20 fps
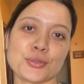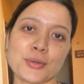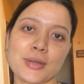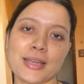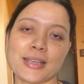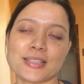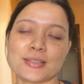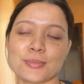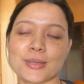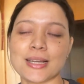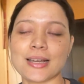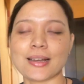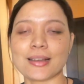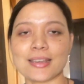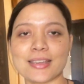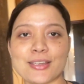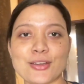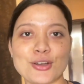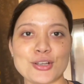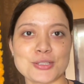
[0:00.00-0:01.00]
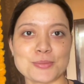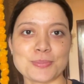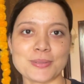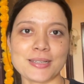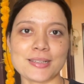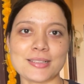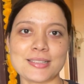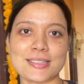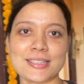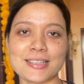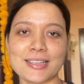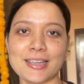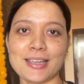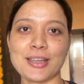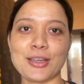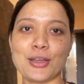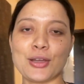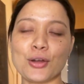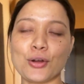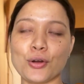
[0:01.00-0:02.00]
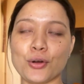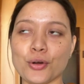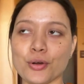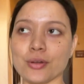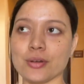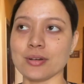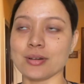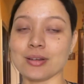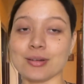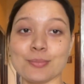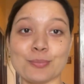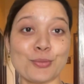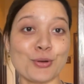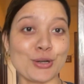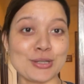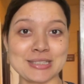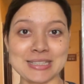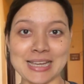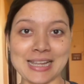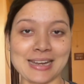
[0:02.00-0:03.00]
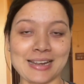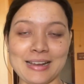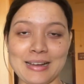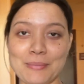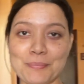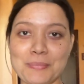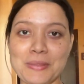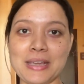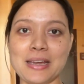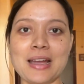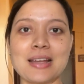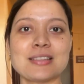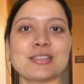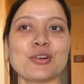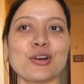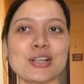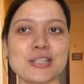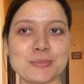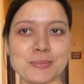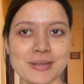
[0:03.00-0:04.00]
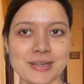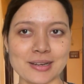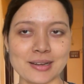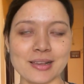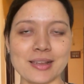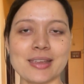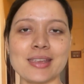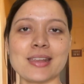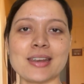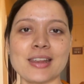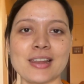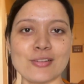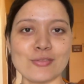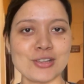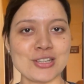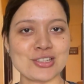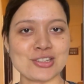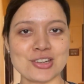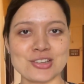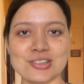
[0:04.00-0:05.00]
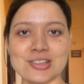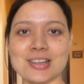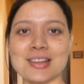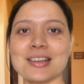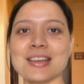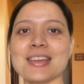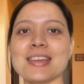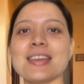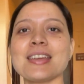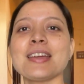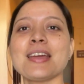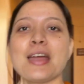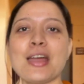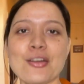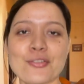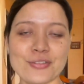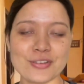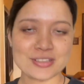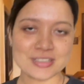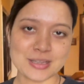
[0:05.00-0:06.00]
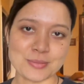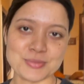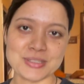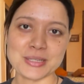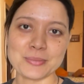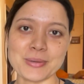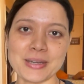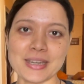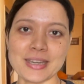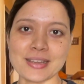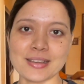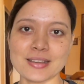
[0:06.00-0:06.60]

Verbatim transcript: इनसे मिलना था एक्चुअली हमें और बहुत सारे काम थे आज हॉस्पिटल गई रेलवे स्टेशन गई फिर सब्जी मंडी